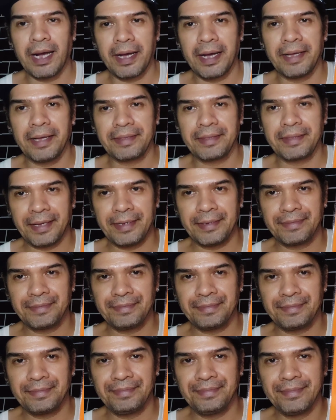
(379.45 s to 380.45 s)
kateng.
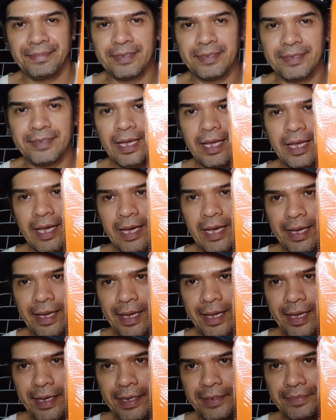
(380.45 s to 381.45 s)

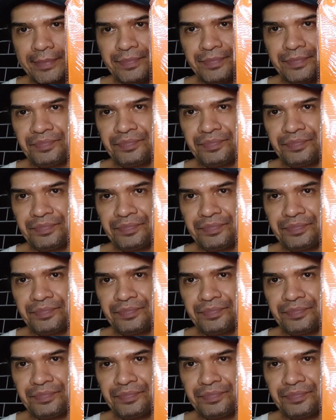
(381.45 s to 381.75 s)
Ayan.